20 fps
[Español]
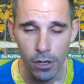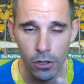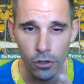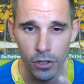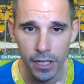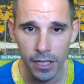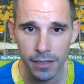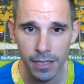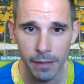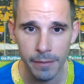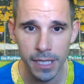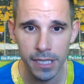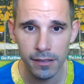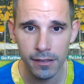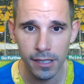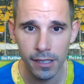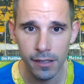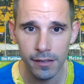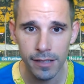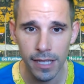
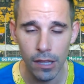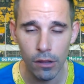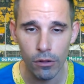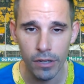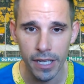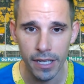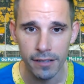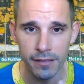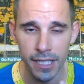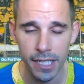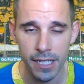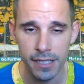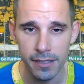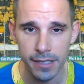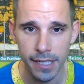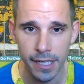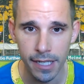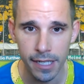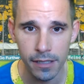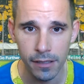correctamente, dado que Ter
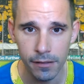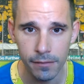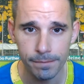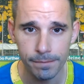Stegen